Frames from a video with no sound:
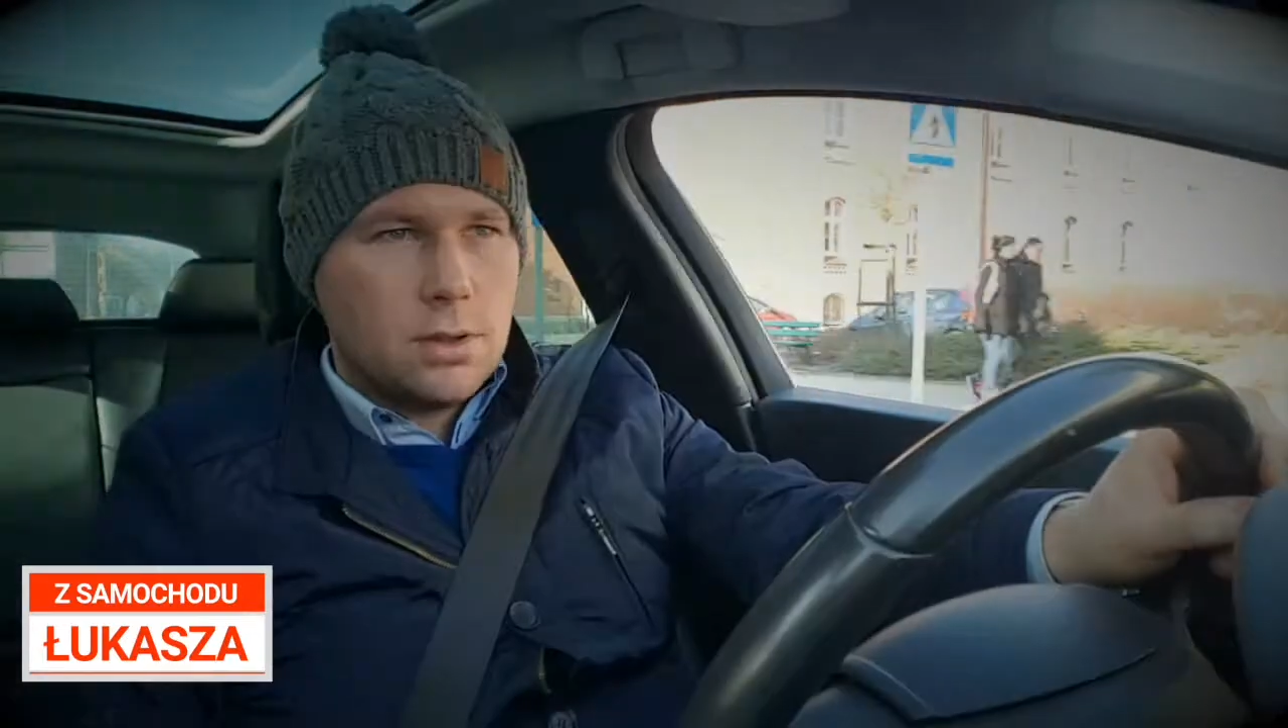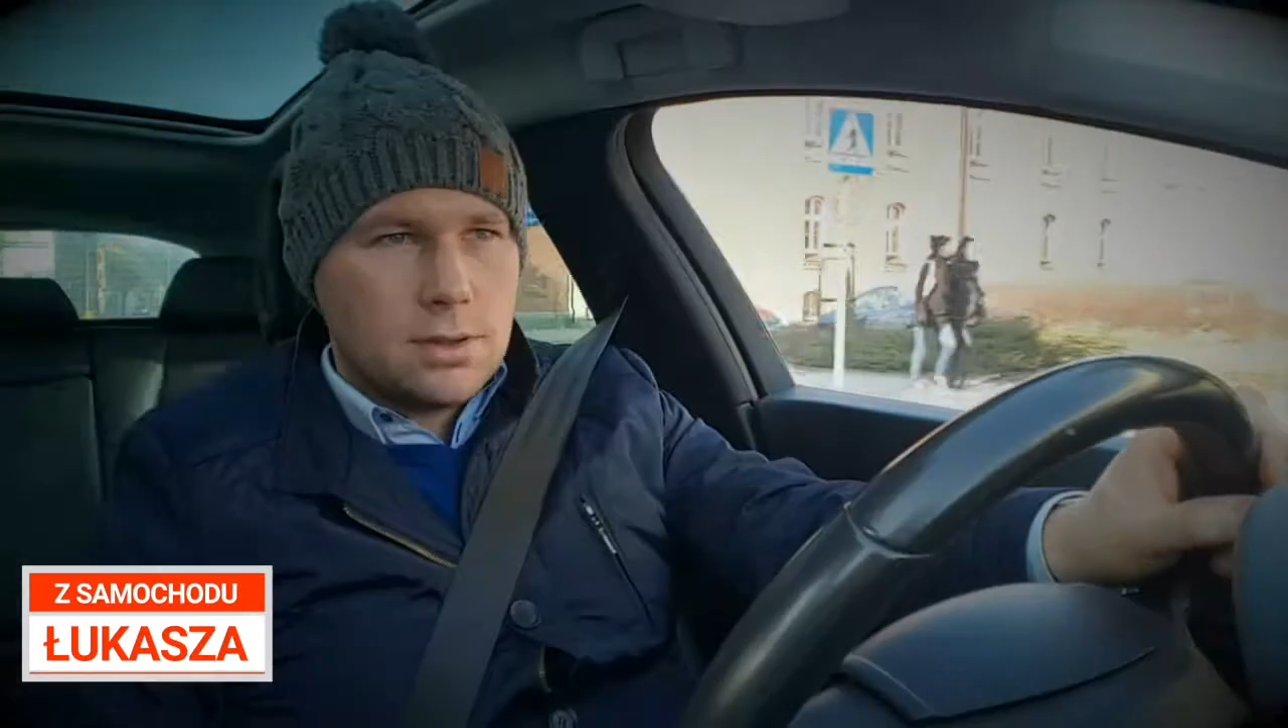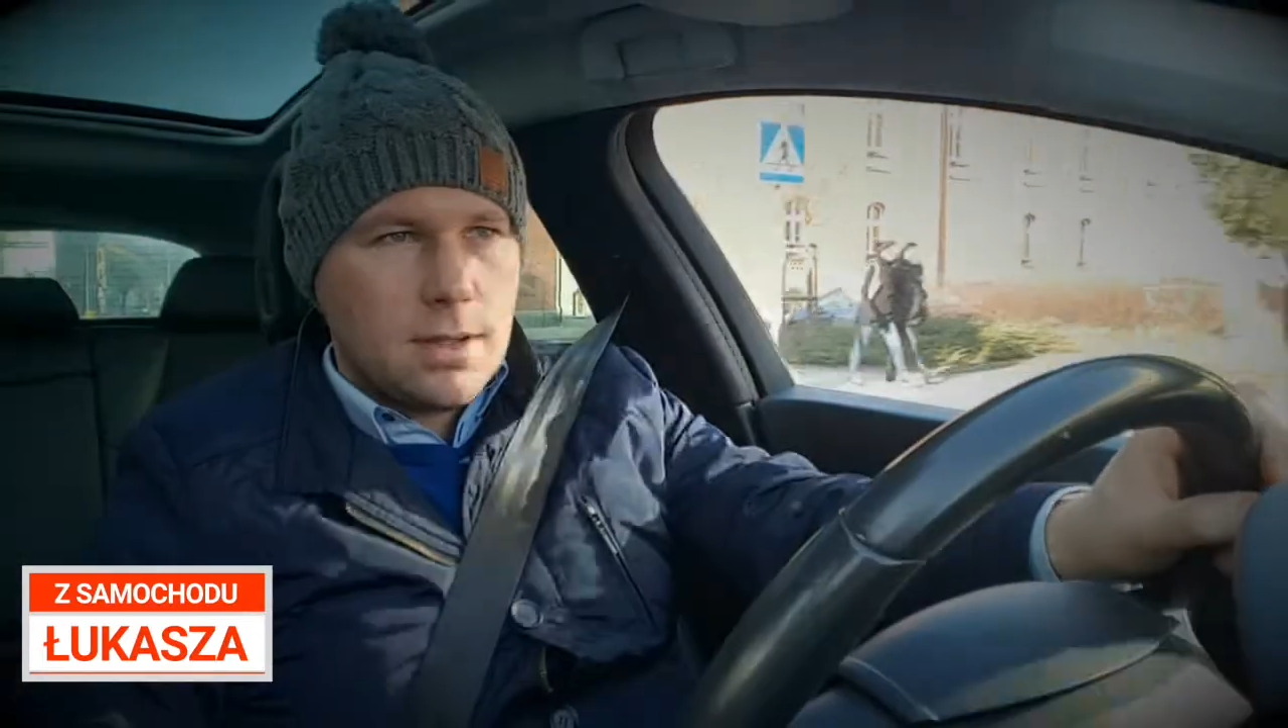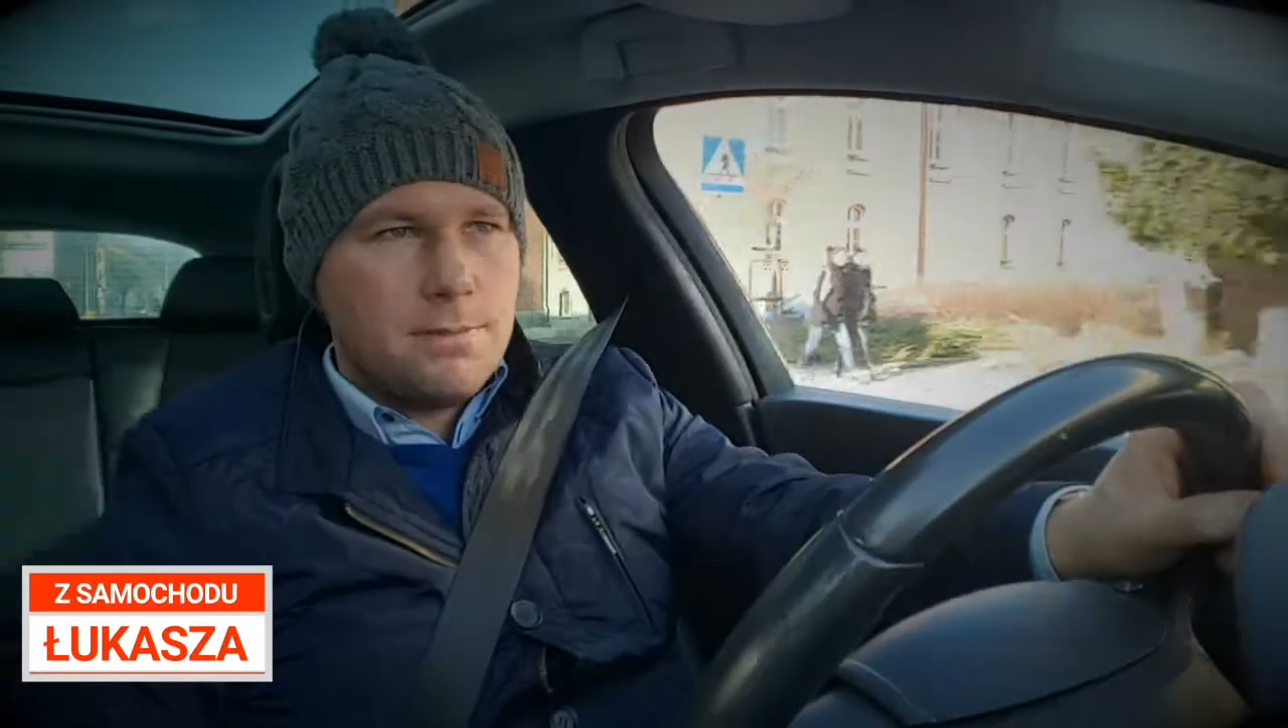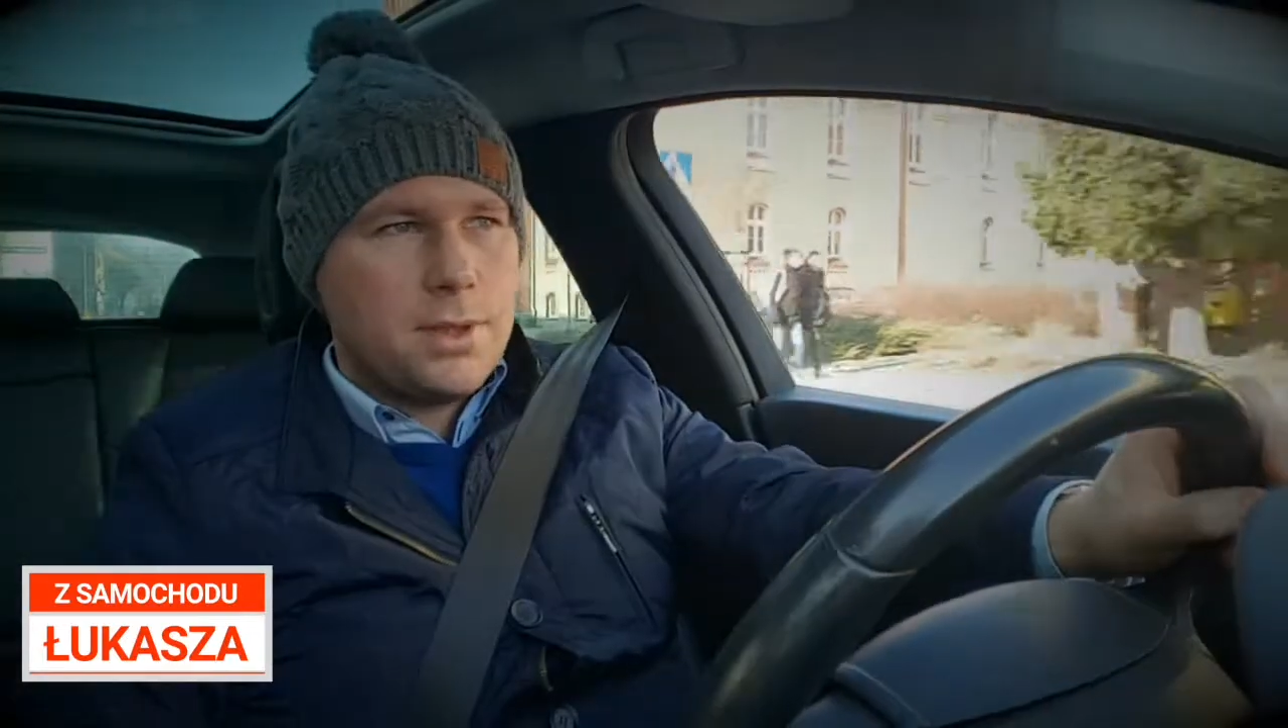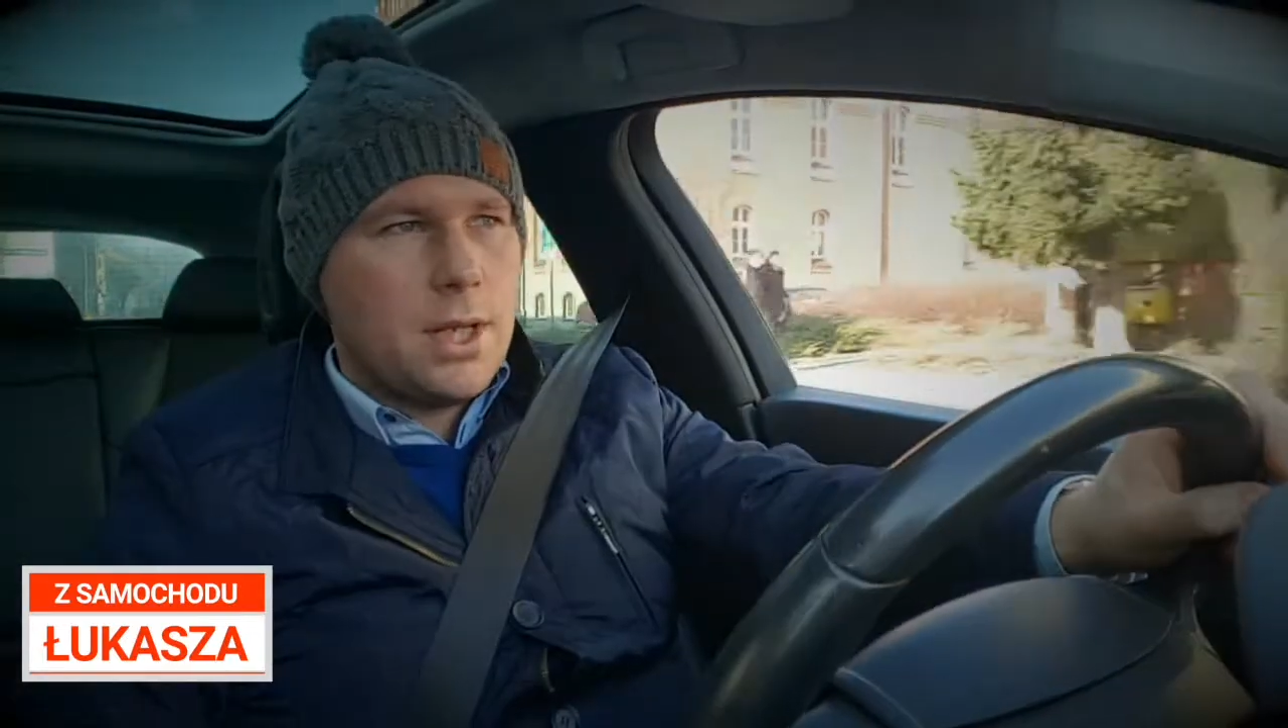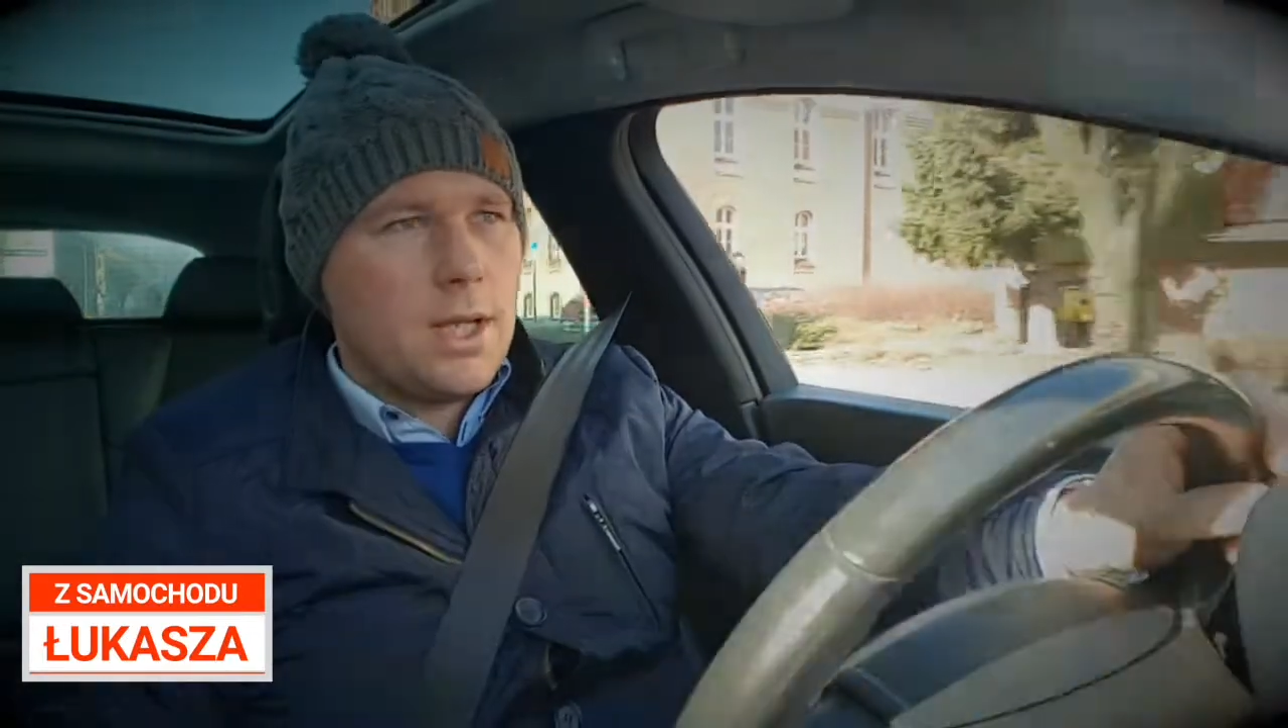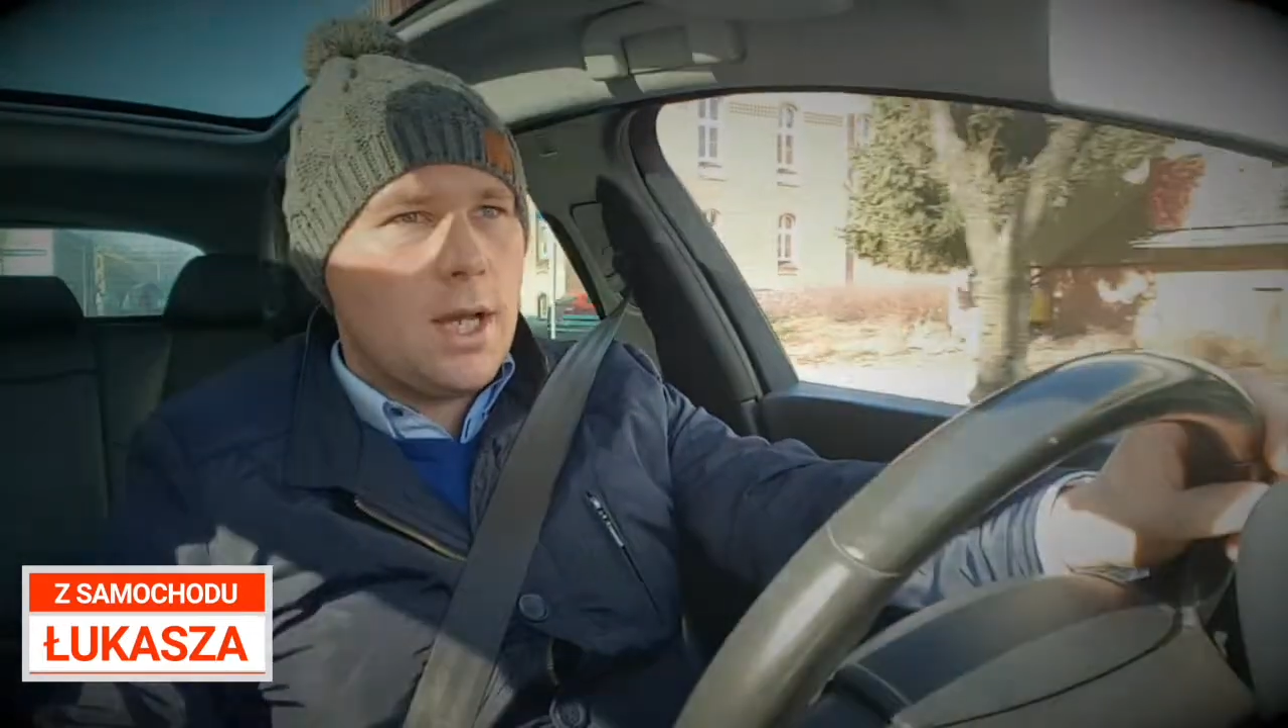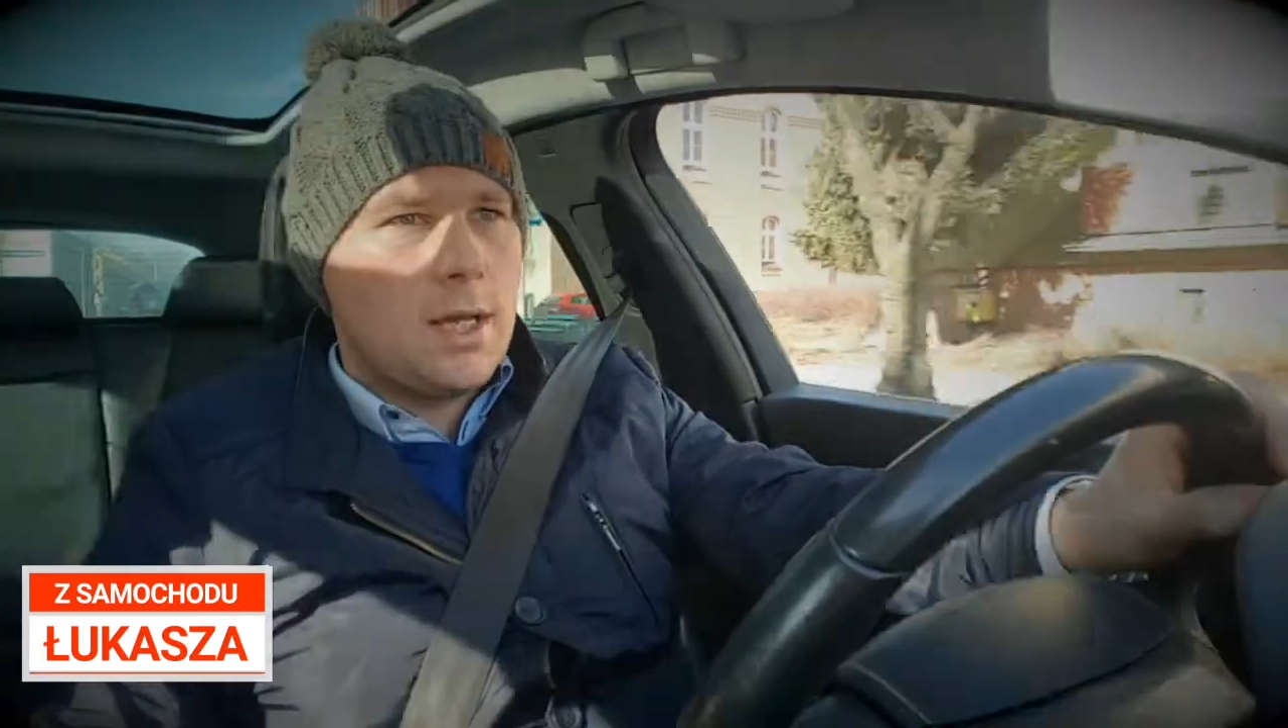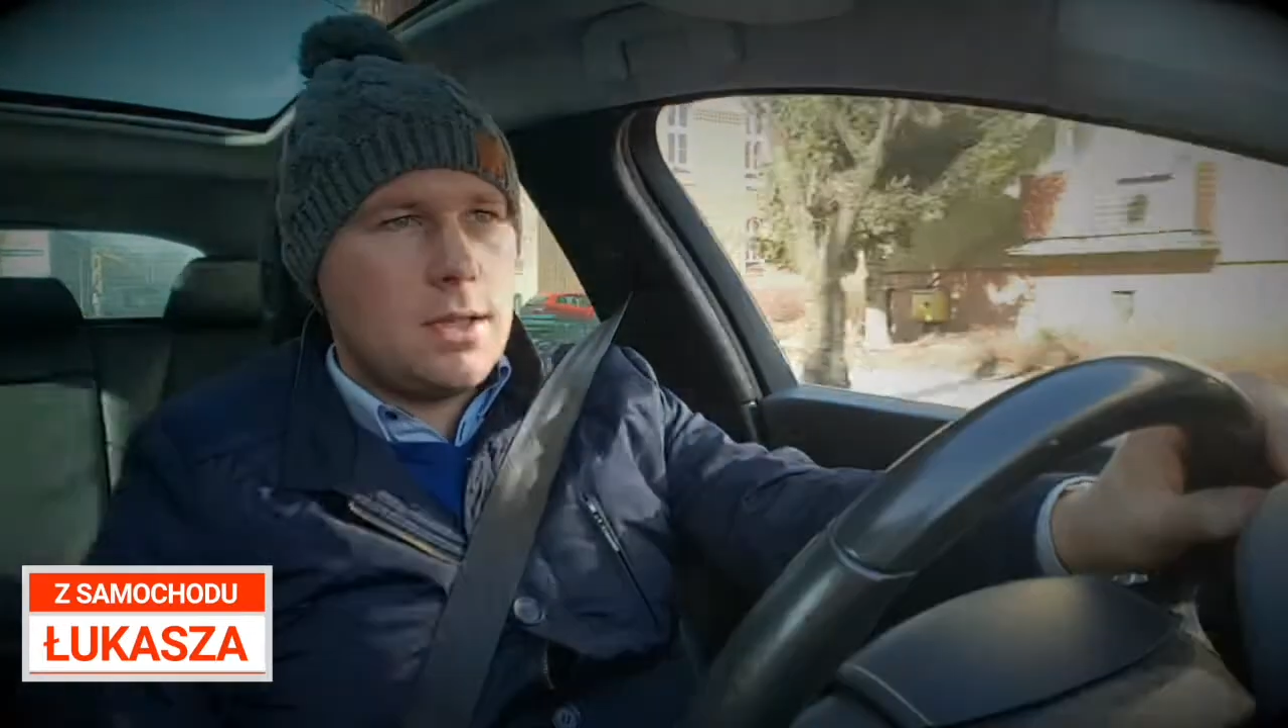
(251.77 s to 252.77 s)

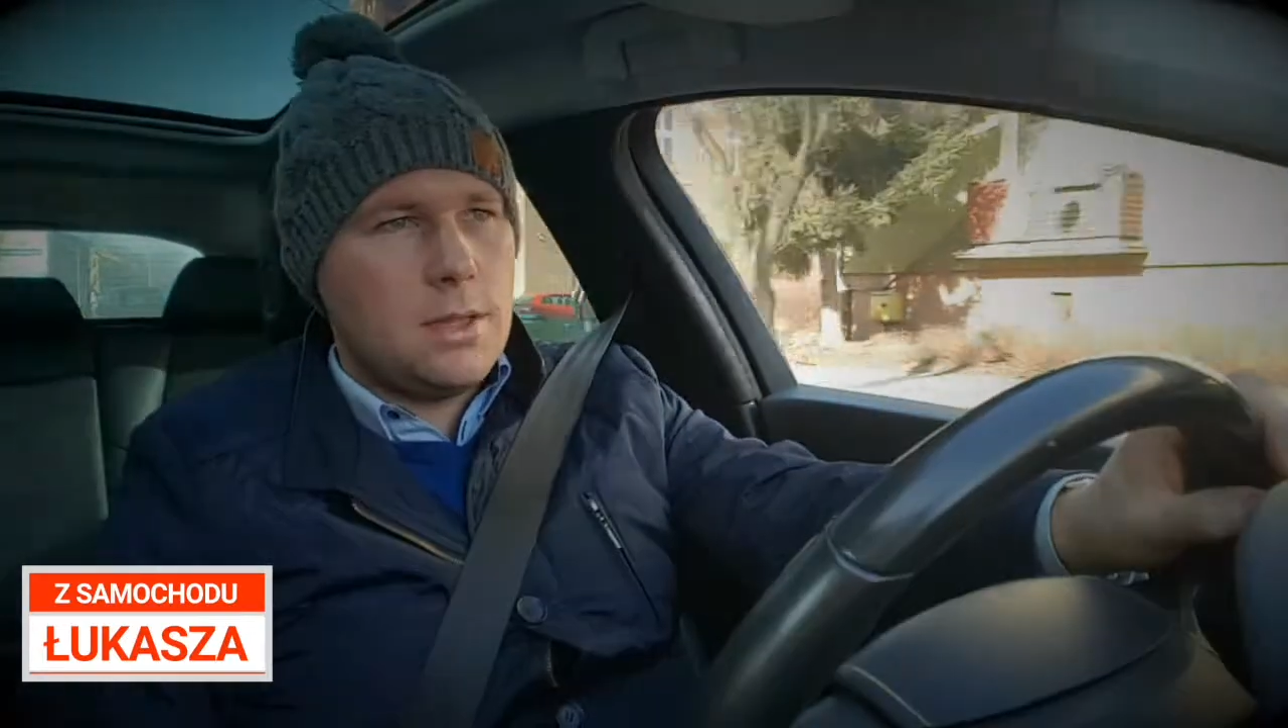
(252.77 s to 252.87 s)
udostępnienia